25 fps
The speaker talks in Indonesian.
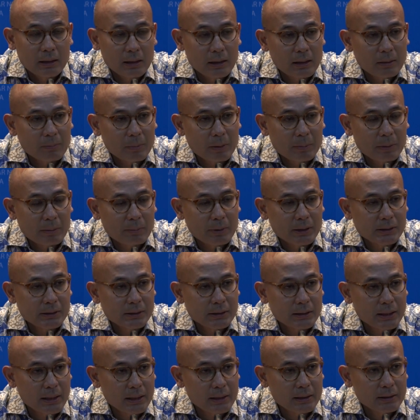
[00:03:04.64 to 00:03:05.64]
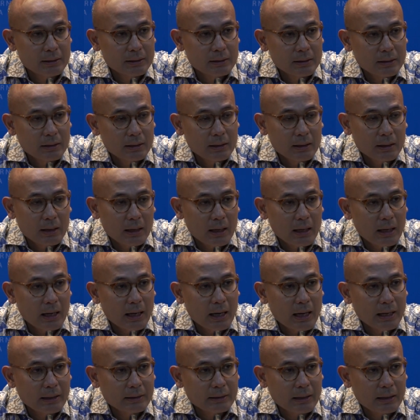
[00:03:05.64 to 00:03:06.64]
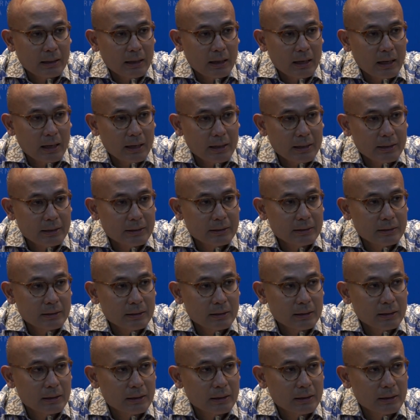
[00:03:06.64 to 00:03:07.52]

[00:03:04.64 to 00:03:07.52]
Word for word: eh, Bapak Presiden, antara lain